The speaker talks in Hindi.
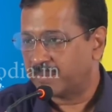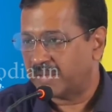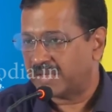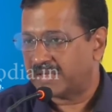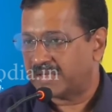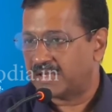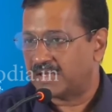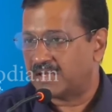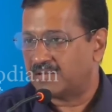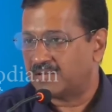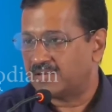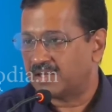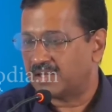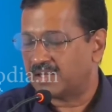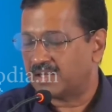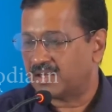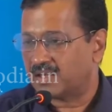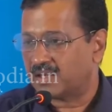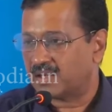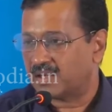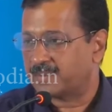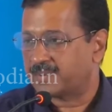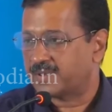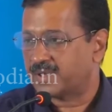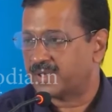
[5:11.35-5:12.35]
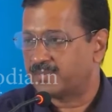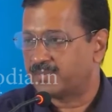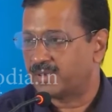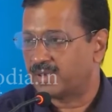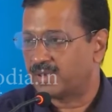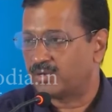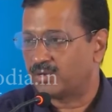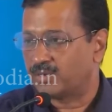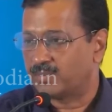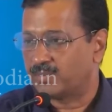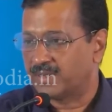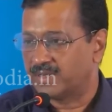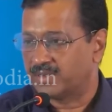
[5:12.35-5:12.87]
पेटी लेवल का करप्शन
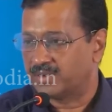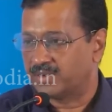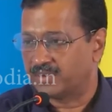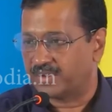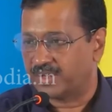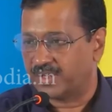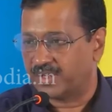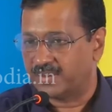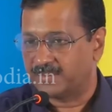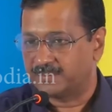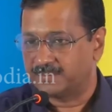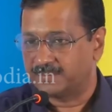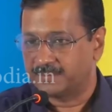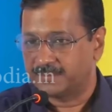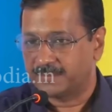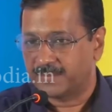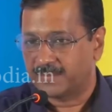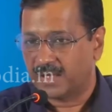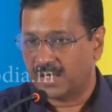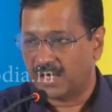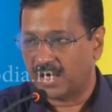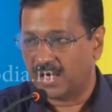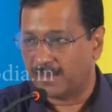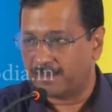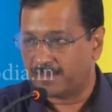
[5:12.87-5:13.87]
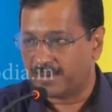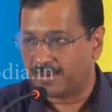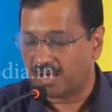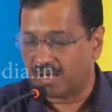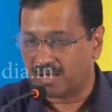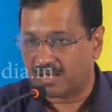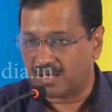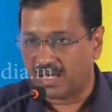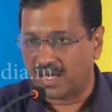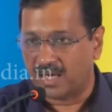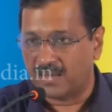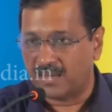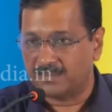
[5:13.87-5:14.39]
बिल्कुल बंद हो गया
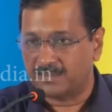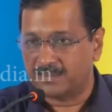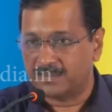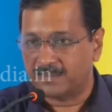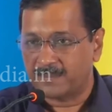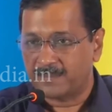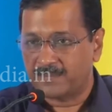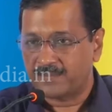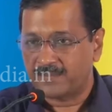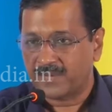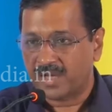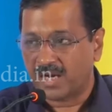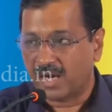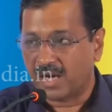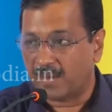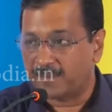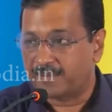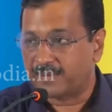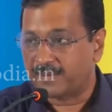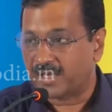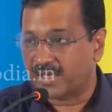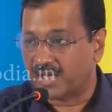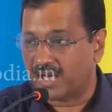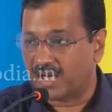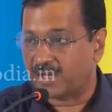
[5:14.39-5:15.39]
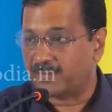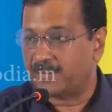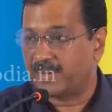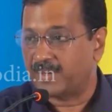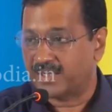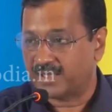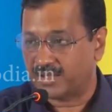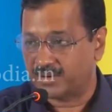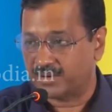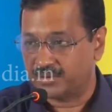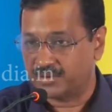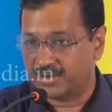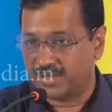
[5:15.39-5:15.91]
आपका काम आपके घर
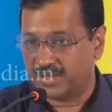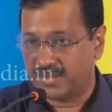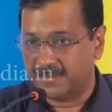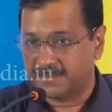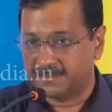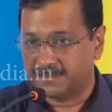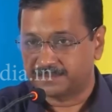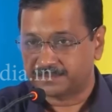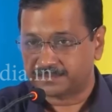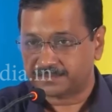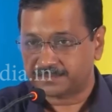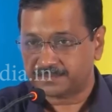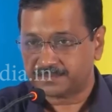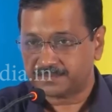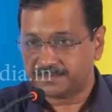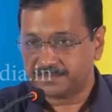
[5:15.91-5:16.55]
बैठे होता है